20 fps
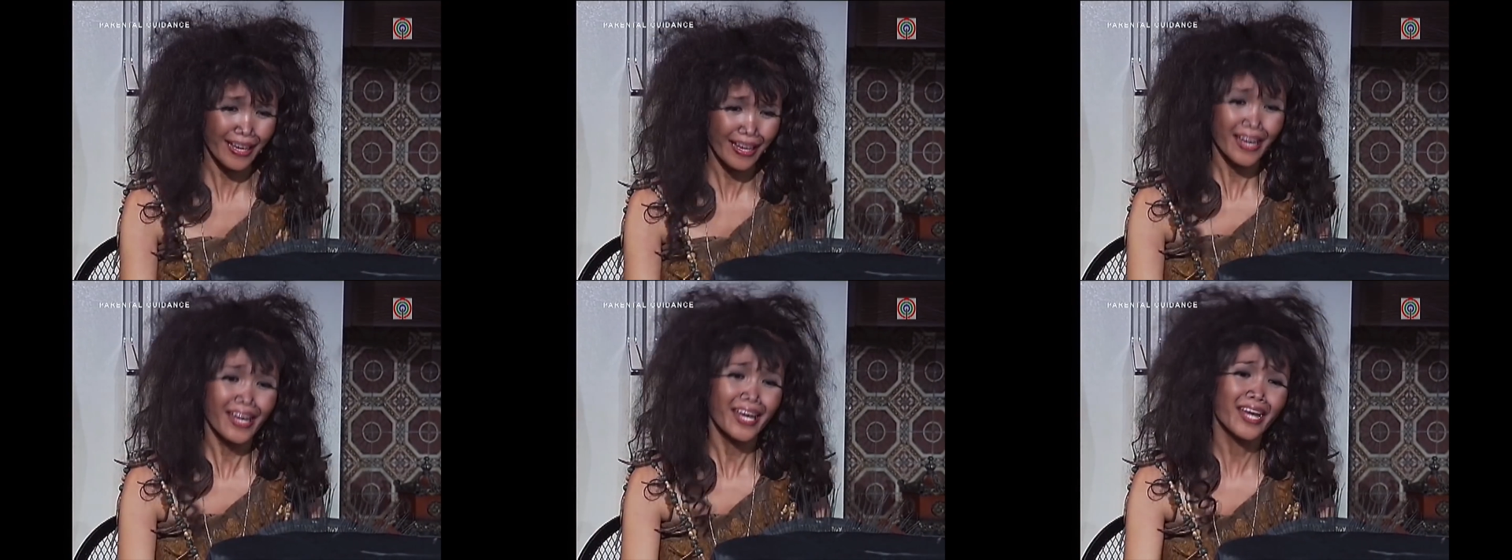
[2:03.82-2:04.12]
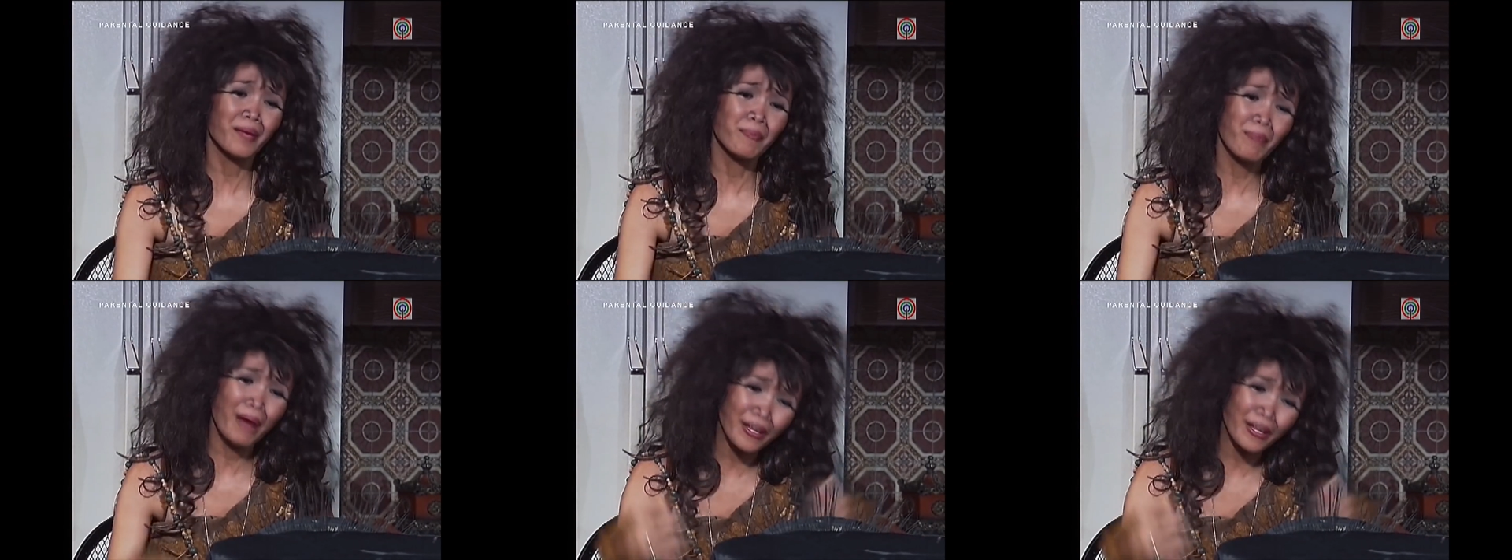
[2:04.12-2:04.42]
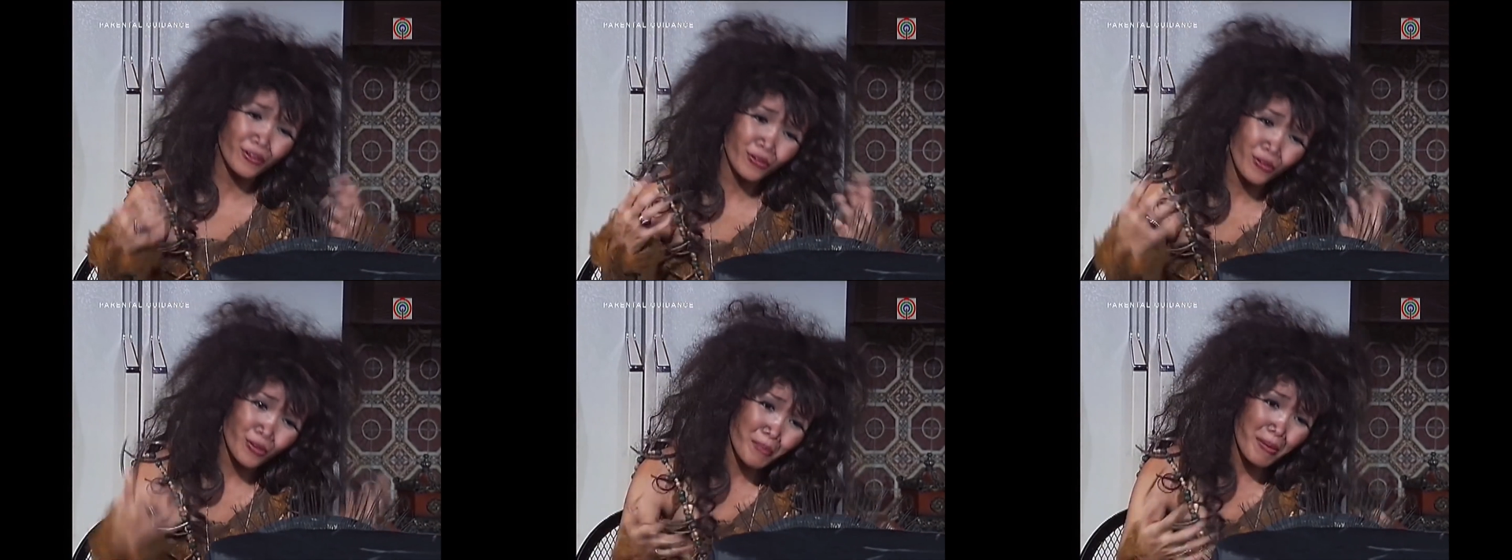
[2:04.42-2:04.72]
E paano
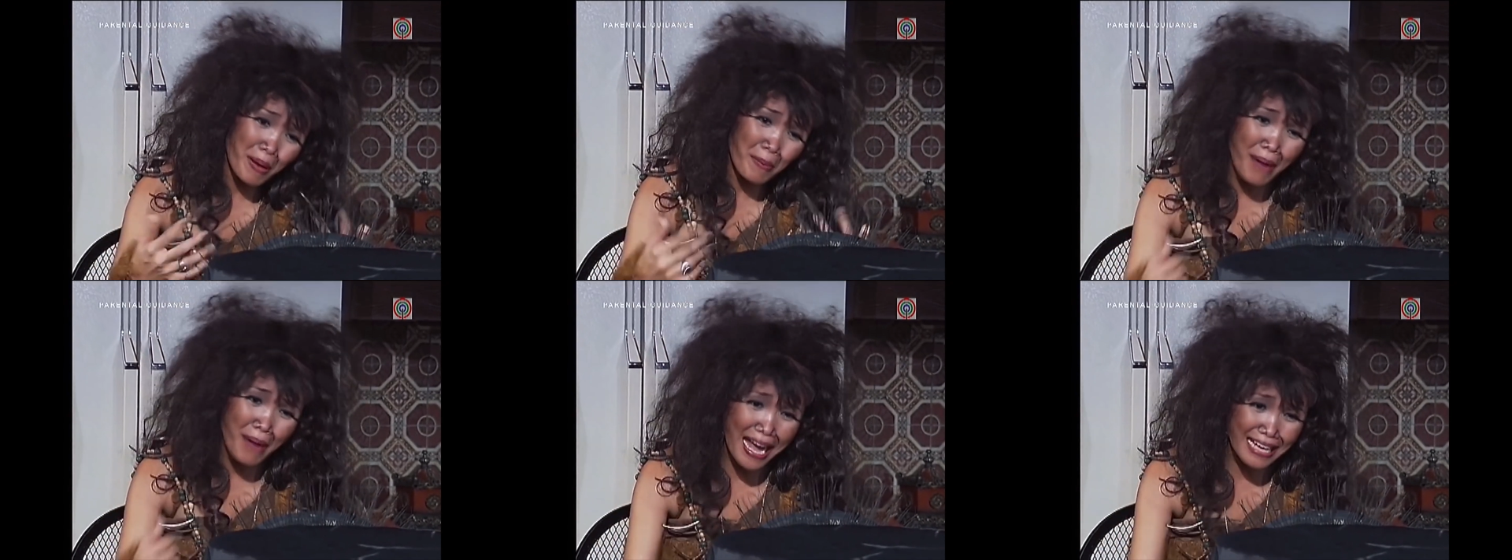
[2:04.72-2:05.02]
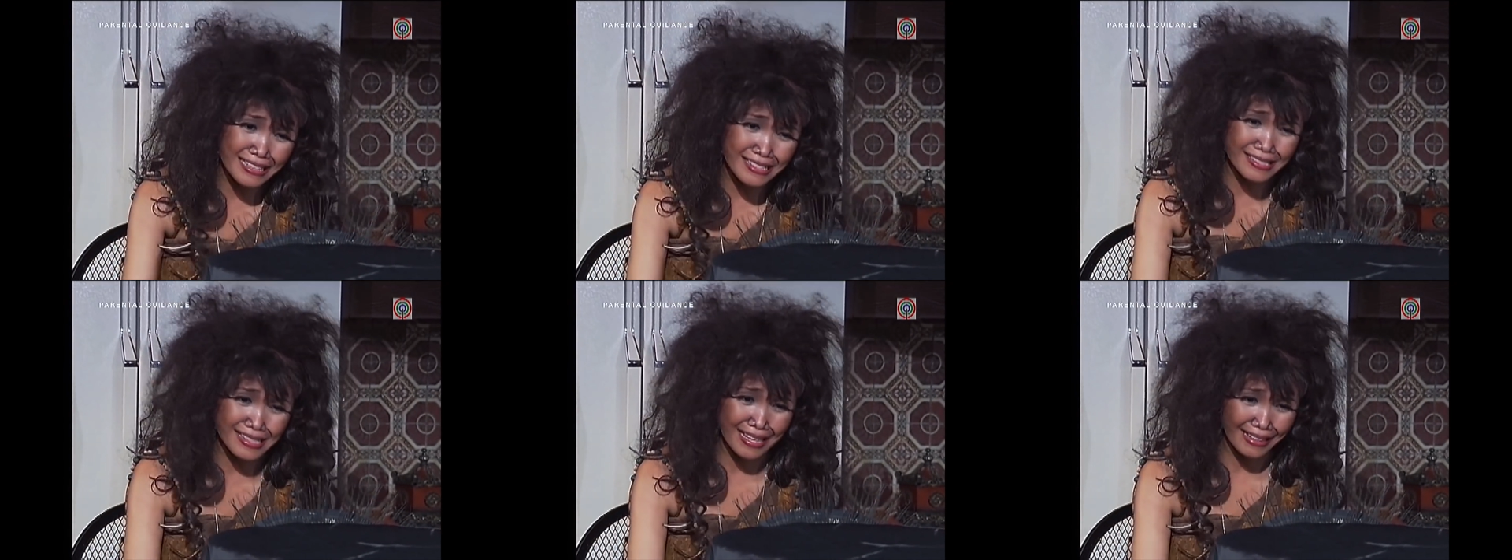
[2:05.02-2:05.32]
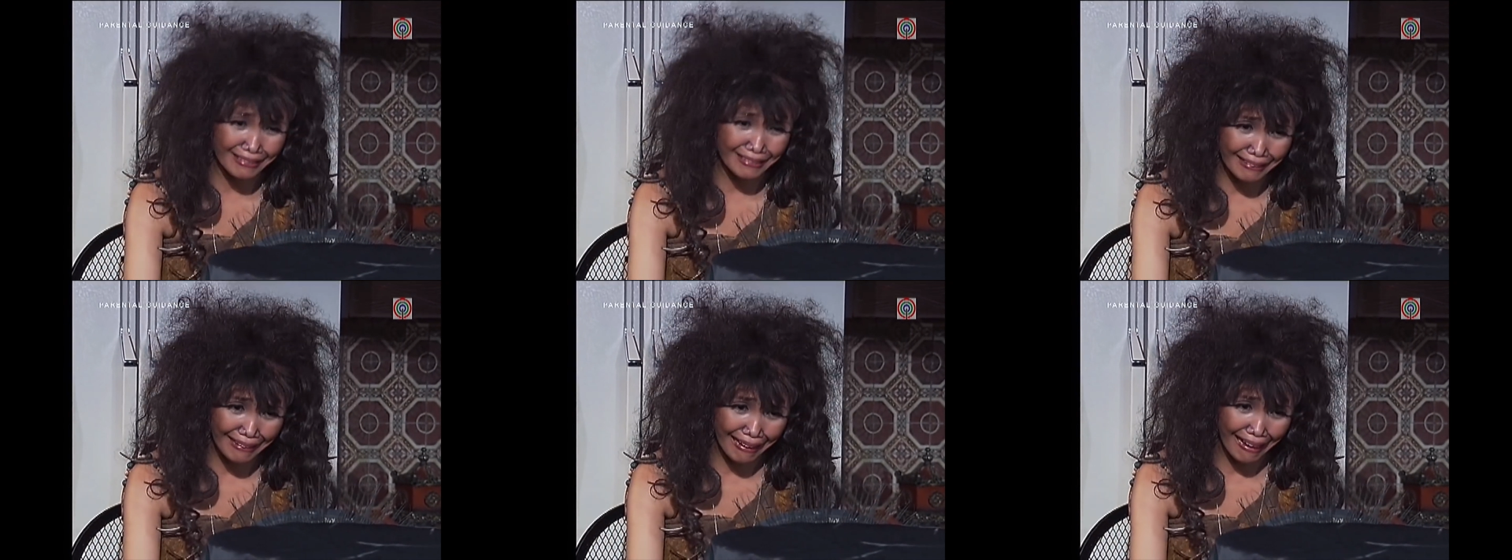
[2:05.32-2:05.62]
kung mabasted
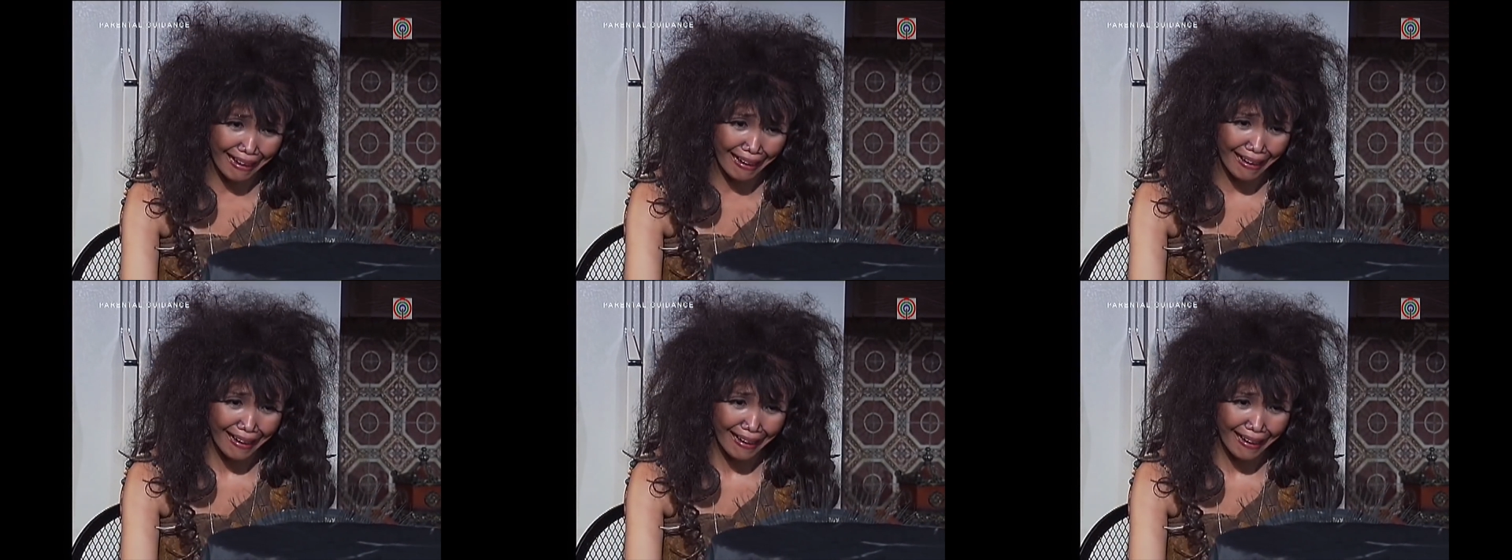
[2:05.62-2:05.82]
ka?